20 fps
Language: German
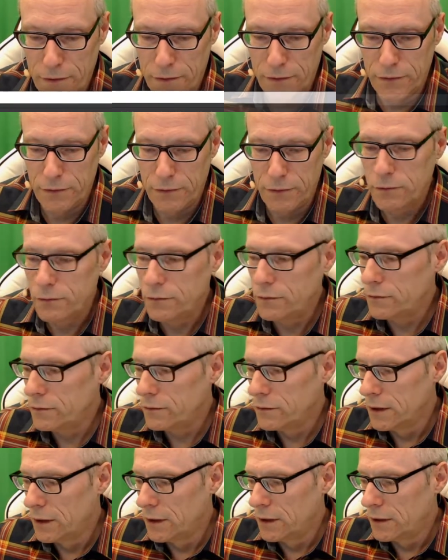So,
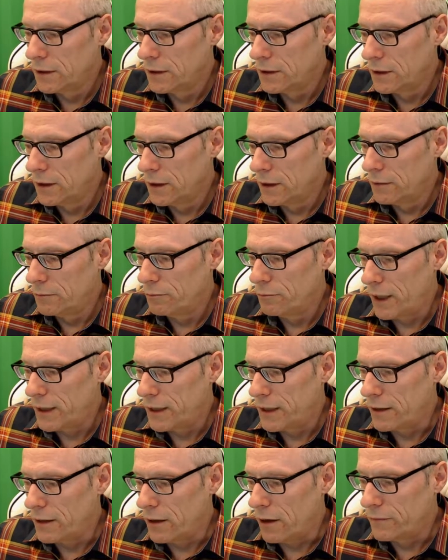bei
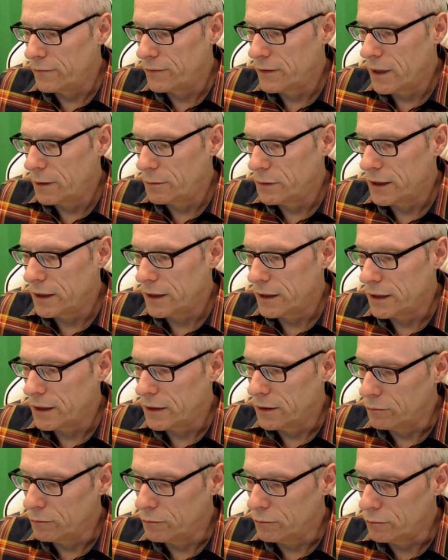dem Aufnahmegerät
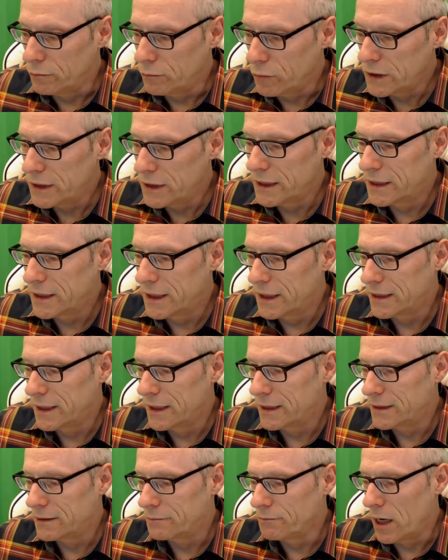muss ich das
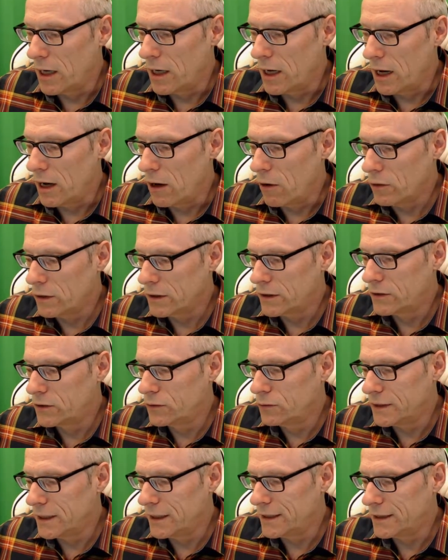jetzt mal auch
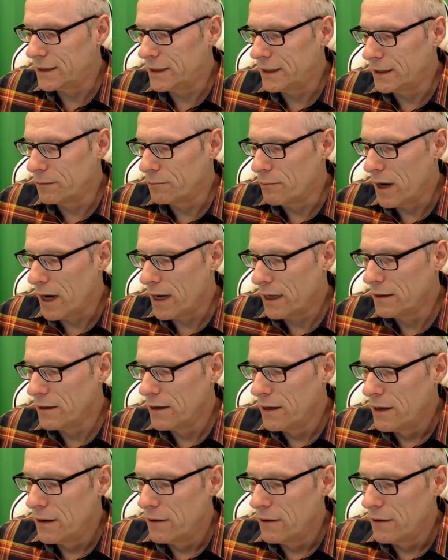zusätzlich machen,